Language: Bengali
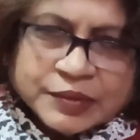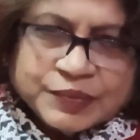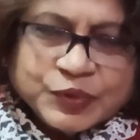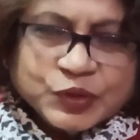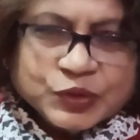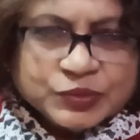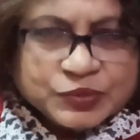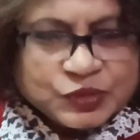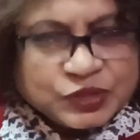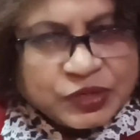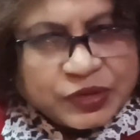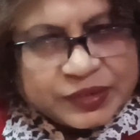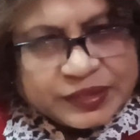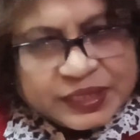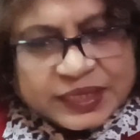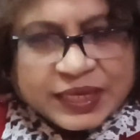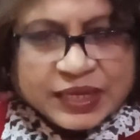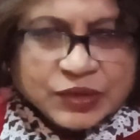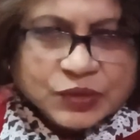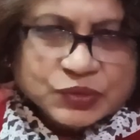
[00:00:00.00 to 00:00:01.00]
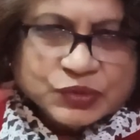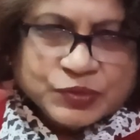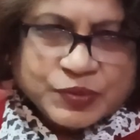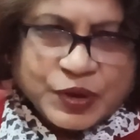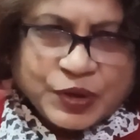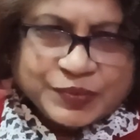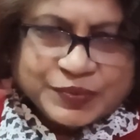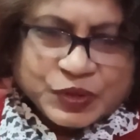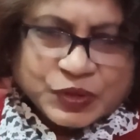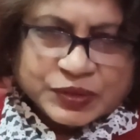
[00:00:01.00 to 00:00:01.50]
ব্লু মুড অনেকেই
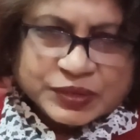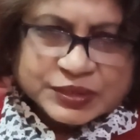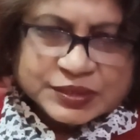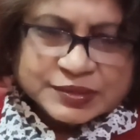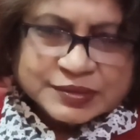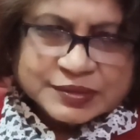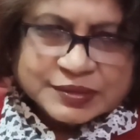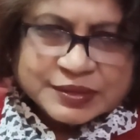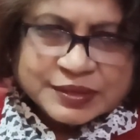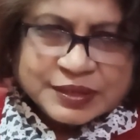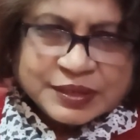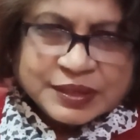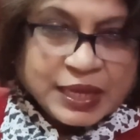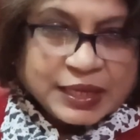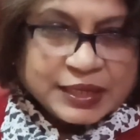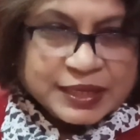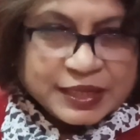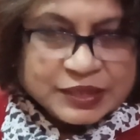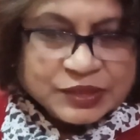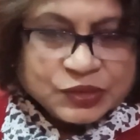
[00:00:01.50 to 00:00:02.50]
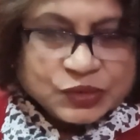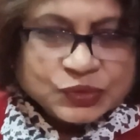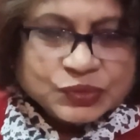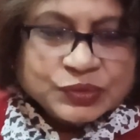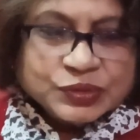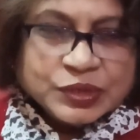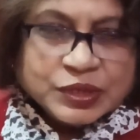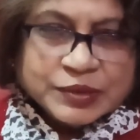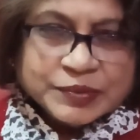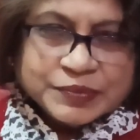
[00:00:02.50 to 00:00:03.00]
অনুভব করেন কিন্তু
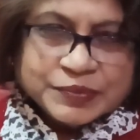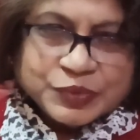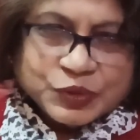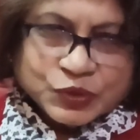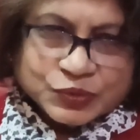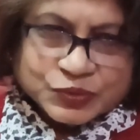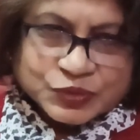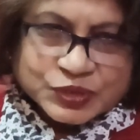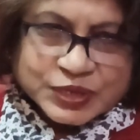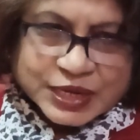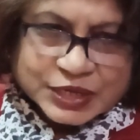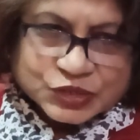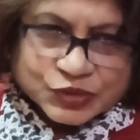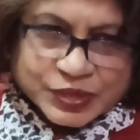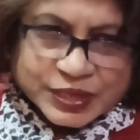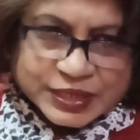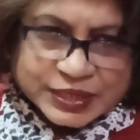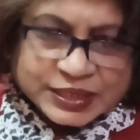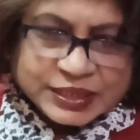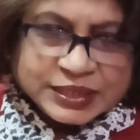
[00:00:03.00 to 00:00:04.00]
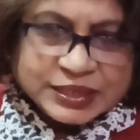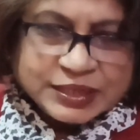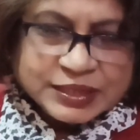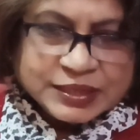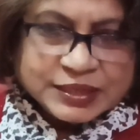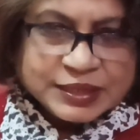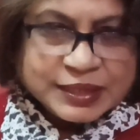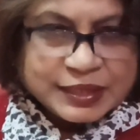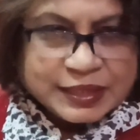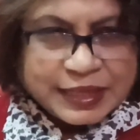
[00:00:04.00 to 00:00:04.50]
ব্লু মুড আসলে কি
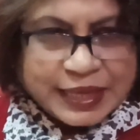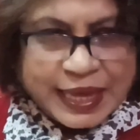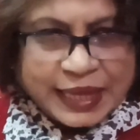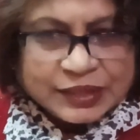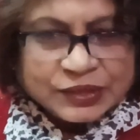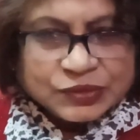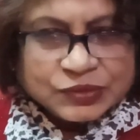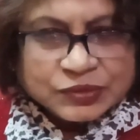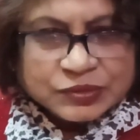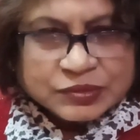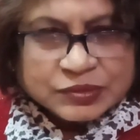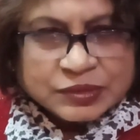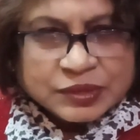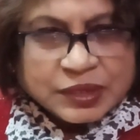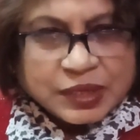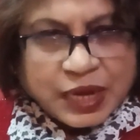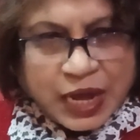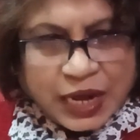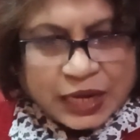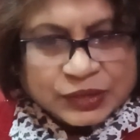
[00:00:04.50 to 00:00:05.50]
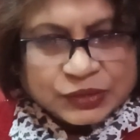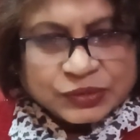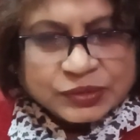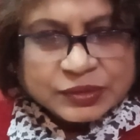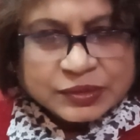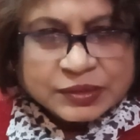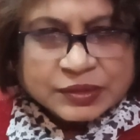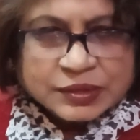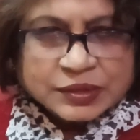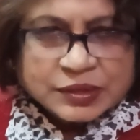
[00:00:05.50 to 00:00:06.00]
কেন কারণ
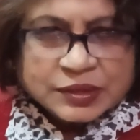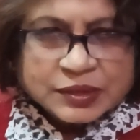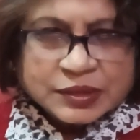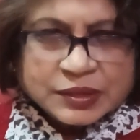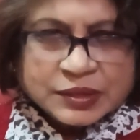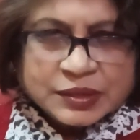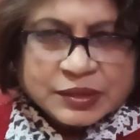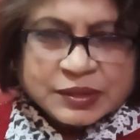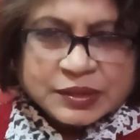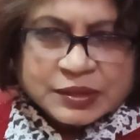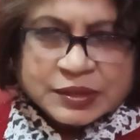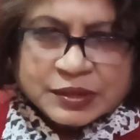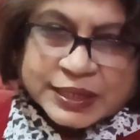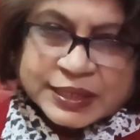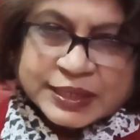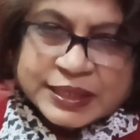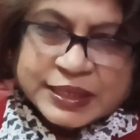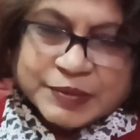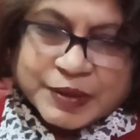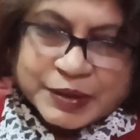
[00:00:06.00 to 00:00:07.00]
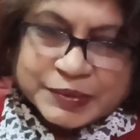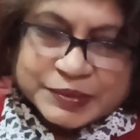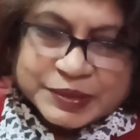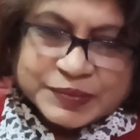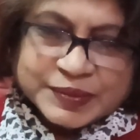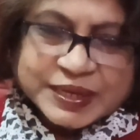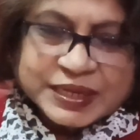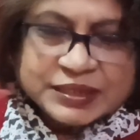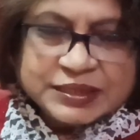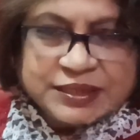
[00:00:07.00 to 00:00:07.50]
কিভাবে
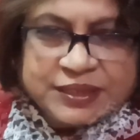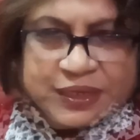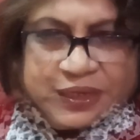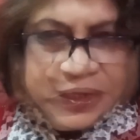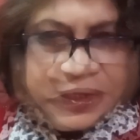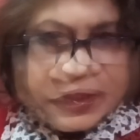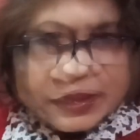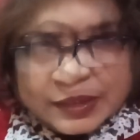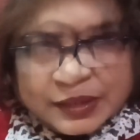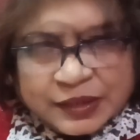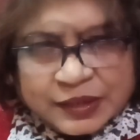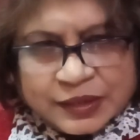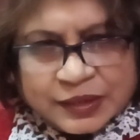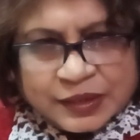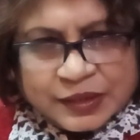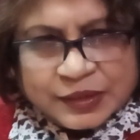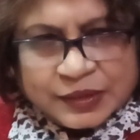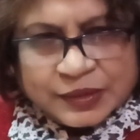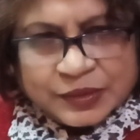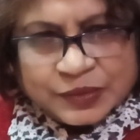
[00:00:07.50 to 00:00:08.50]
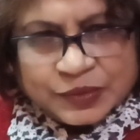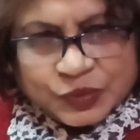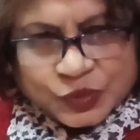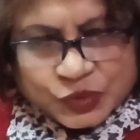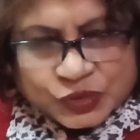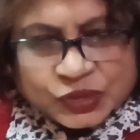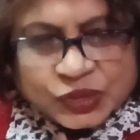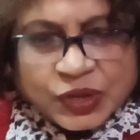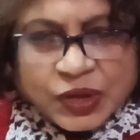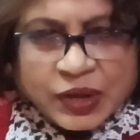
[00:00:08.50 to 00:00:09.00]
বা এর থেকে
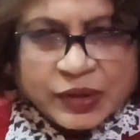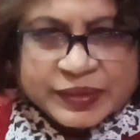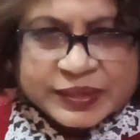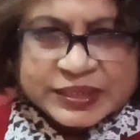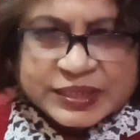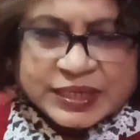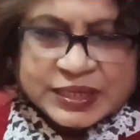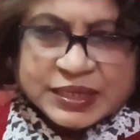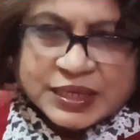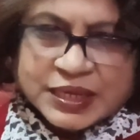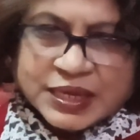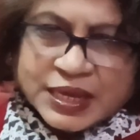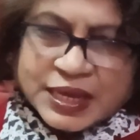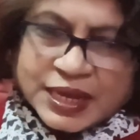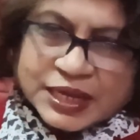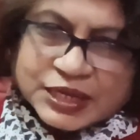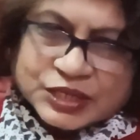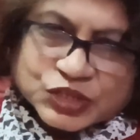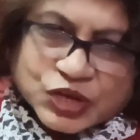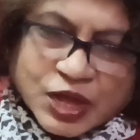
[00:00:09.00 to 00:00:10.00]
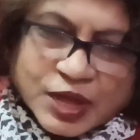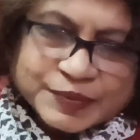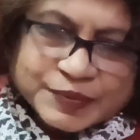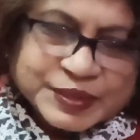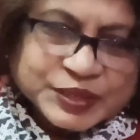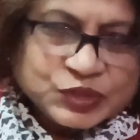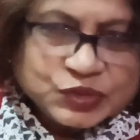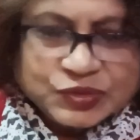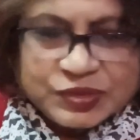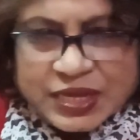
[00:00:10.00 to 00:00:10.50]
মুক্ত হওয়া যায় এই সব
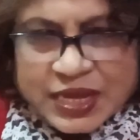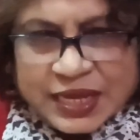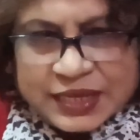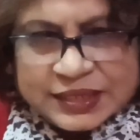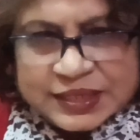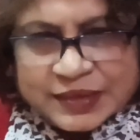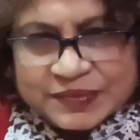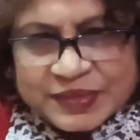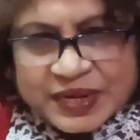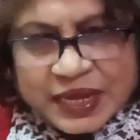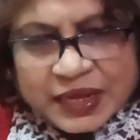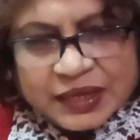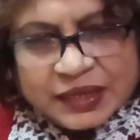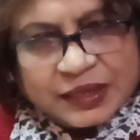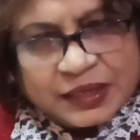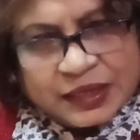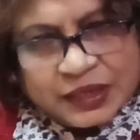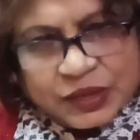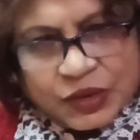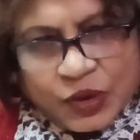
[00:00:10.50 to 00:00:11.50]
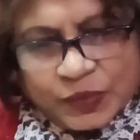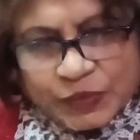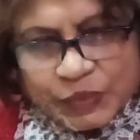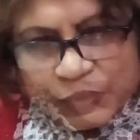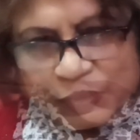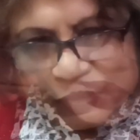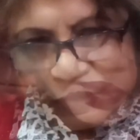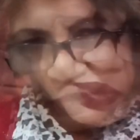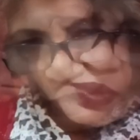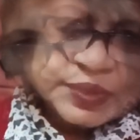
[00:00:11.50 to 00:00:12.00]
কিছু নিয়ে আজ আমরা গপ্প
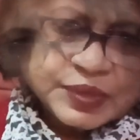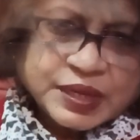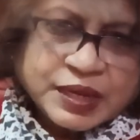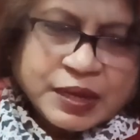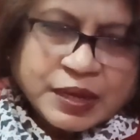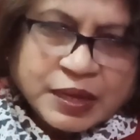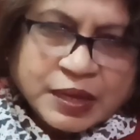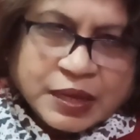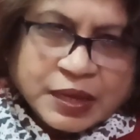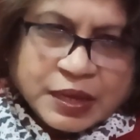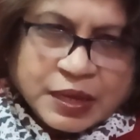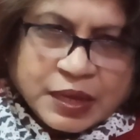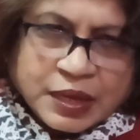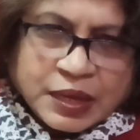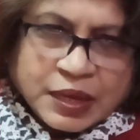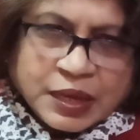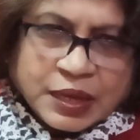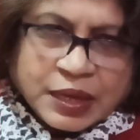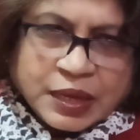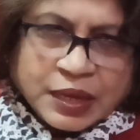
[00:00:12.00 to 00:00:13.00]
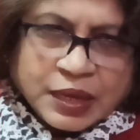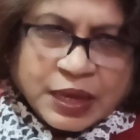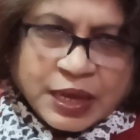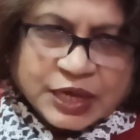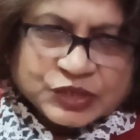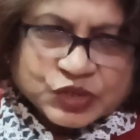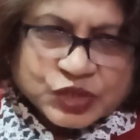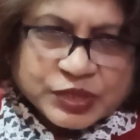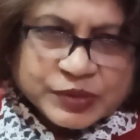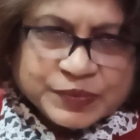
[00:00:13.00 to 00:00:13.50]
করব
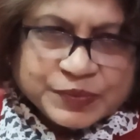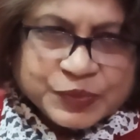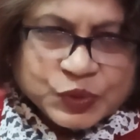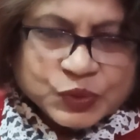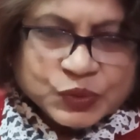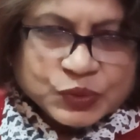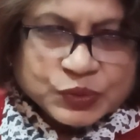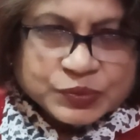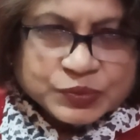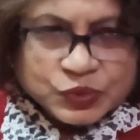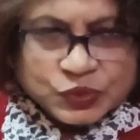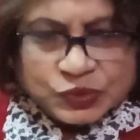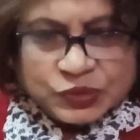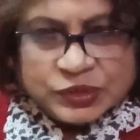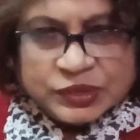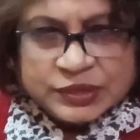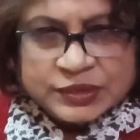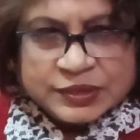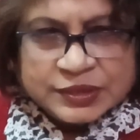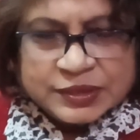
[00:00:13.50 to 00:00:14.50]
আসলে ব্লু মুড